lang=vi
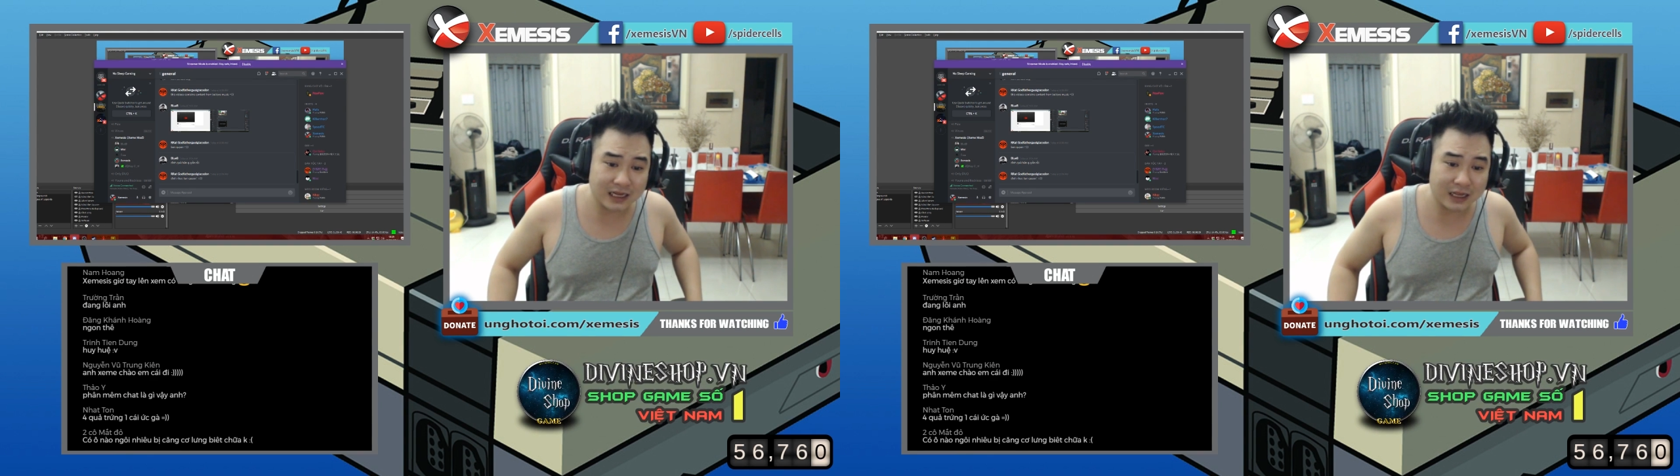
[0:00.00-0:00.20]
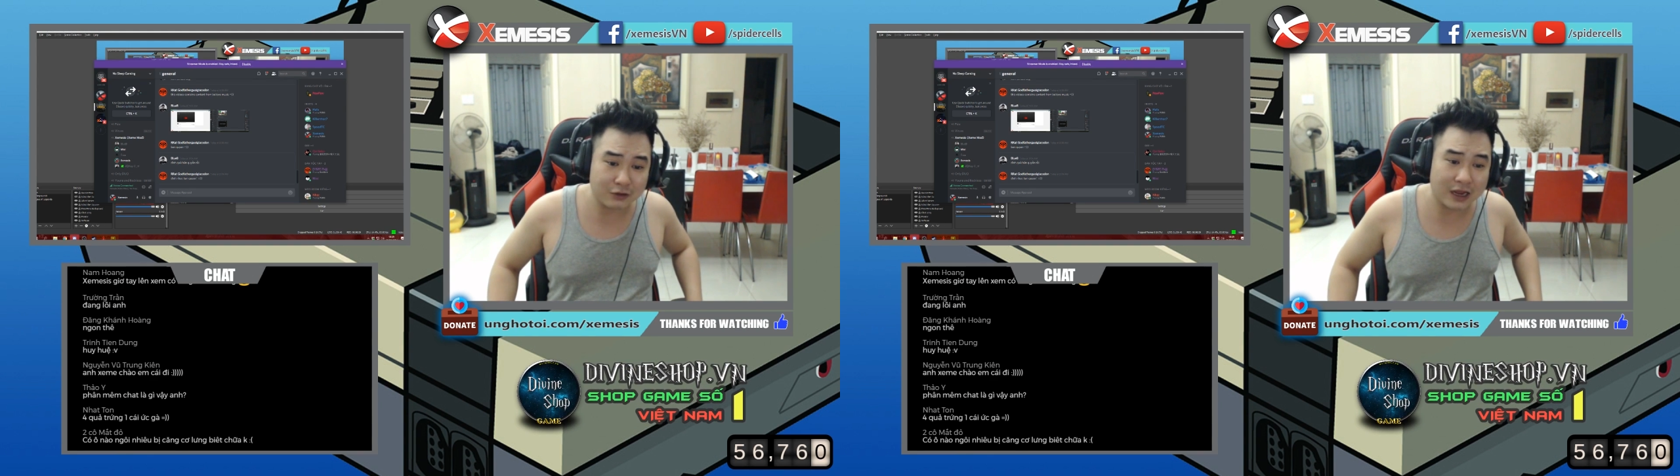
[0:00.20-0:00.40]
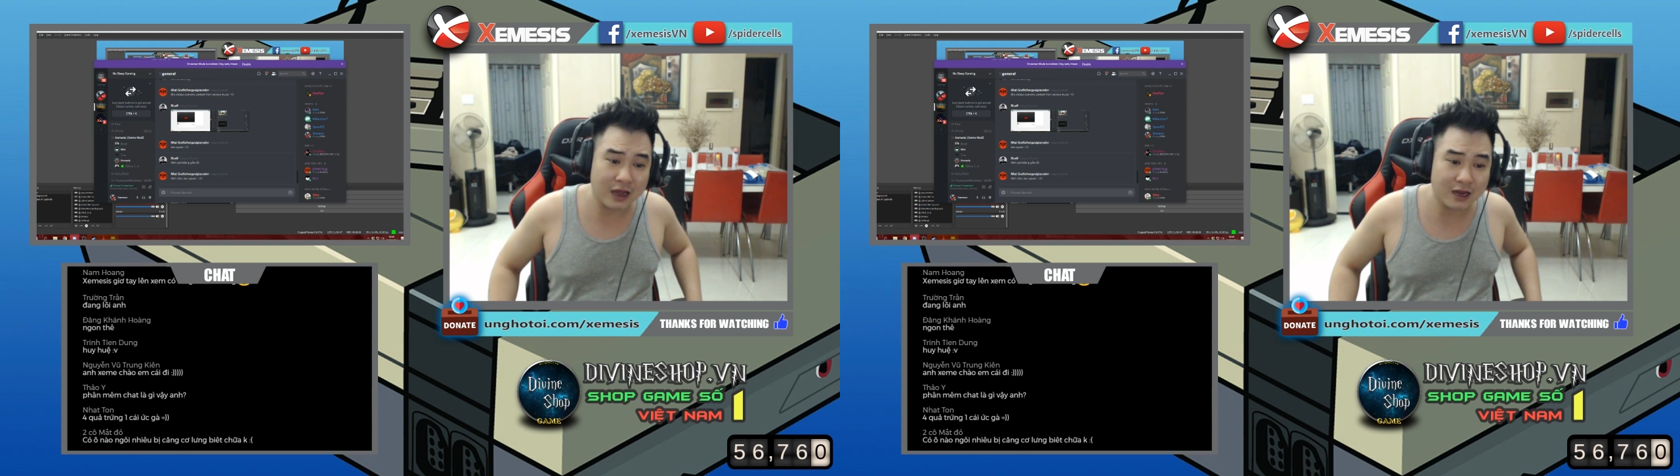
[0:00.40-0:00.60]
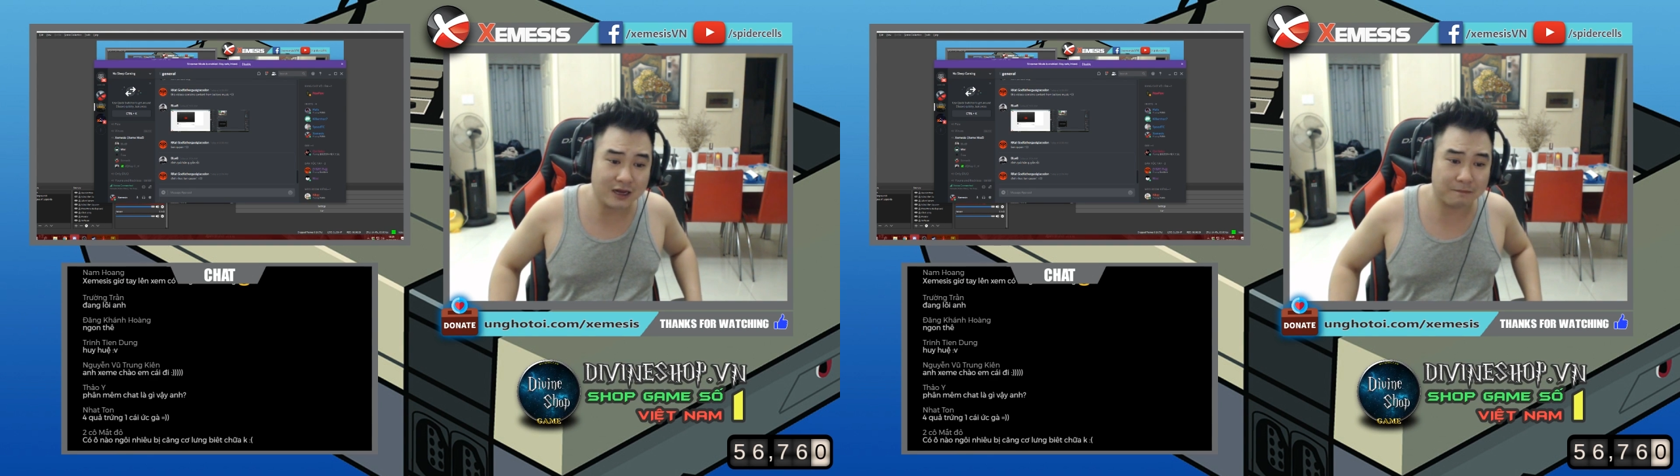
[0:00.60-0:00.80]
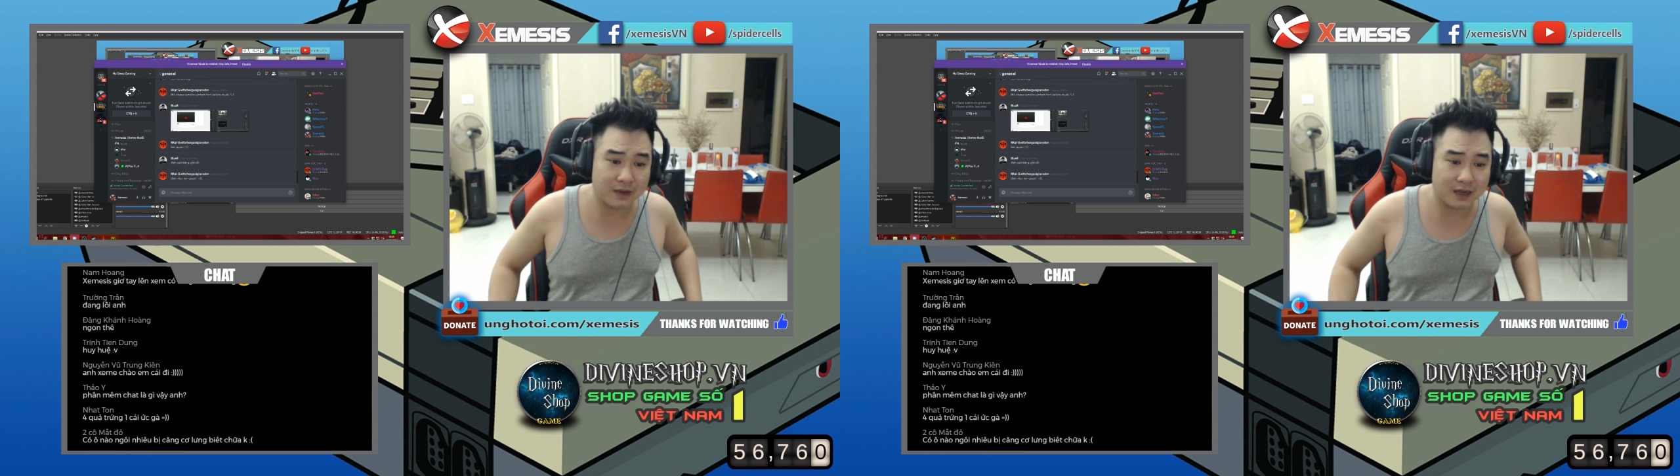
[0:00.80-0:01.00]
ỉa ra hơi
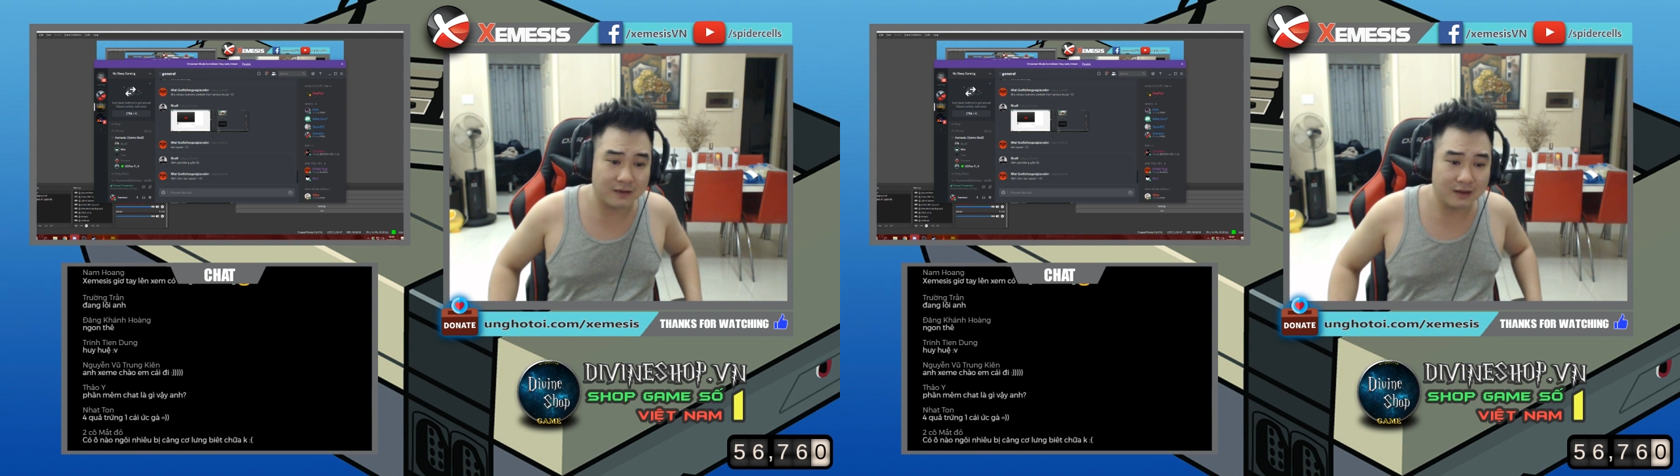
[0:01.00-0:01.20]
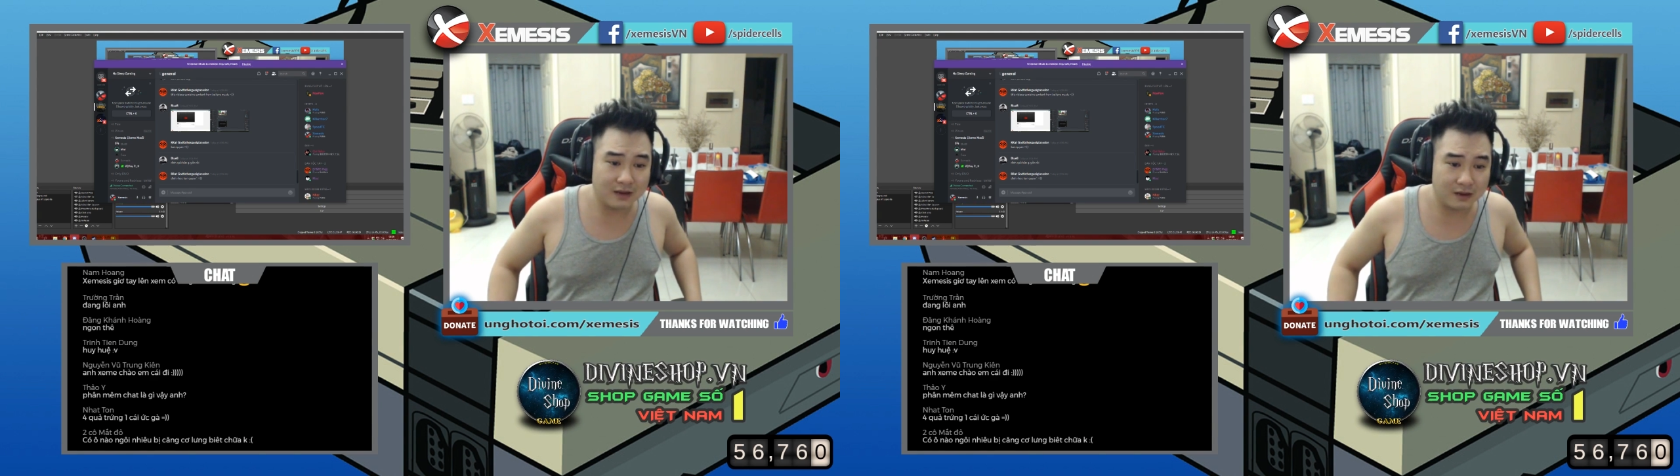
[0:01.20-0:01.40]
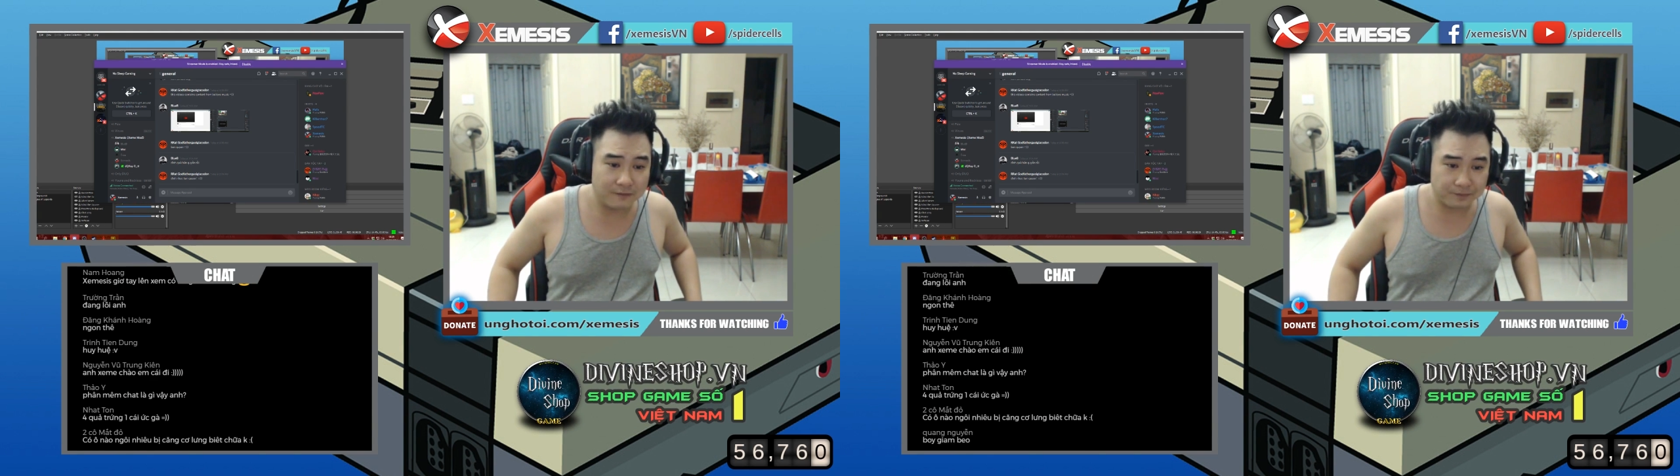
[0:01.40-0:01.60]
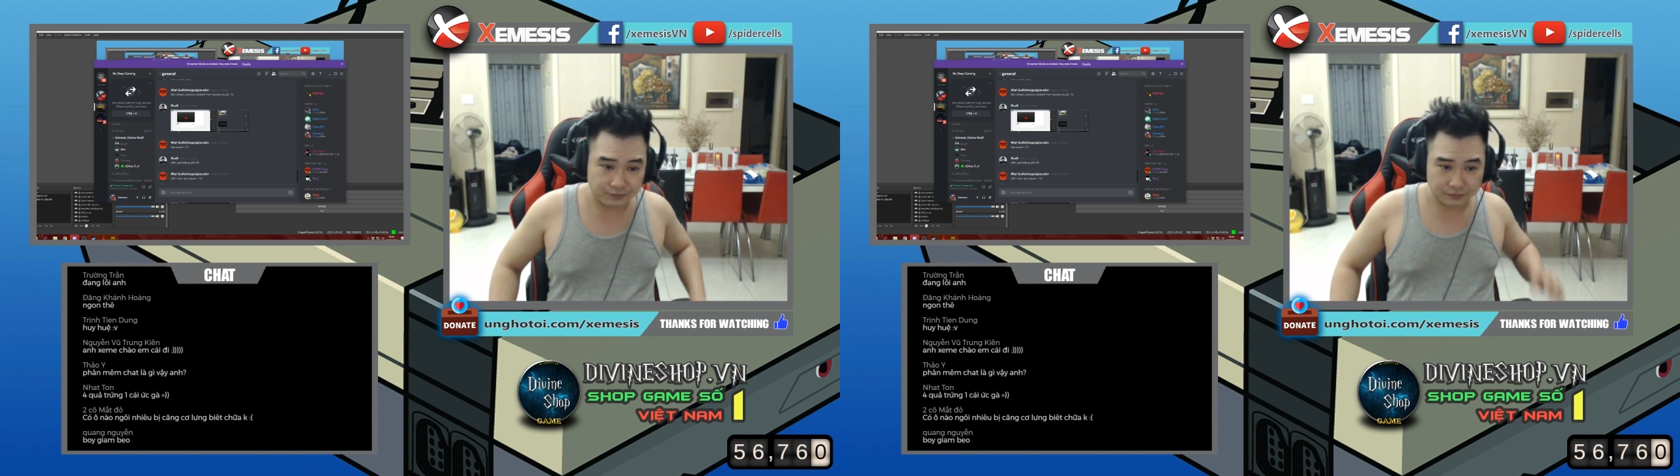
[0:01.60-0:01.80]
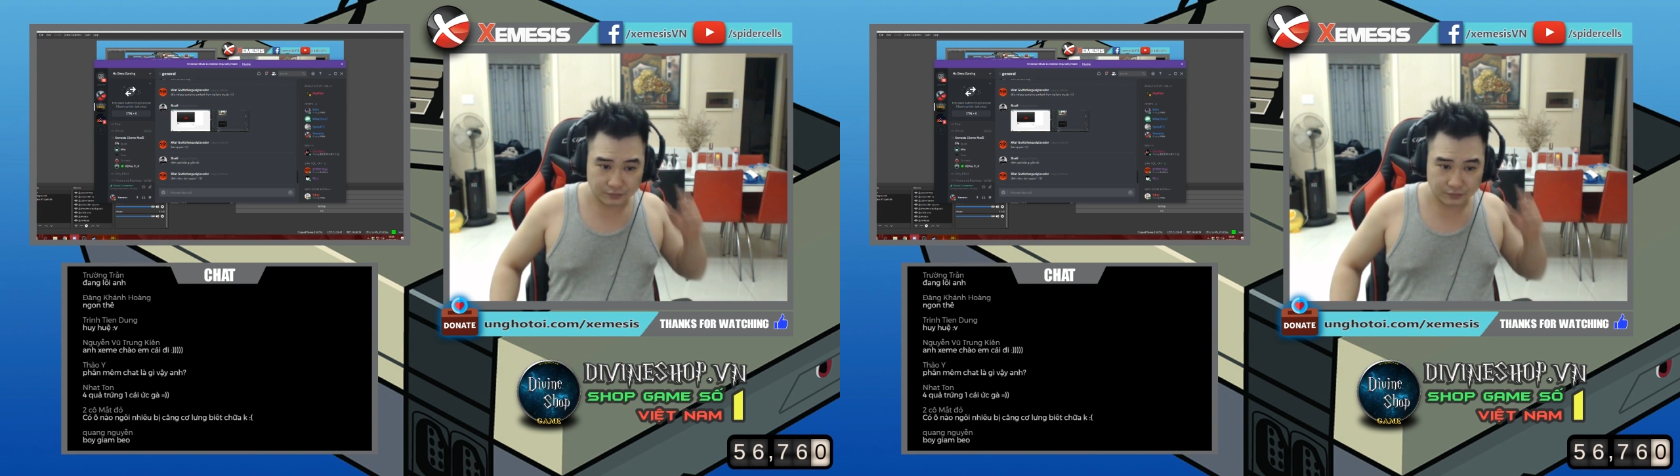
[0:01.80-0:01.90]
điệp mẹ. Nghe rồi, nghe rồi.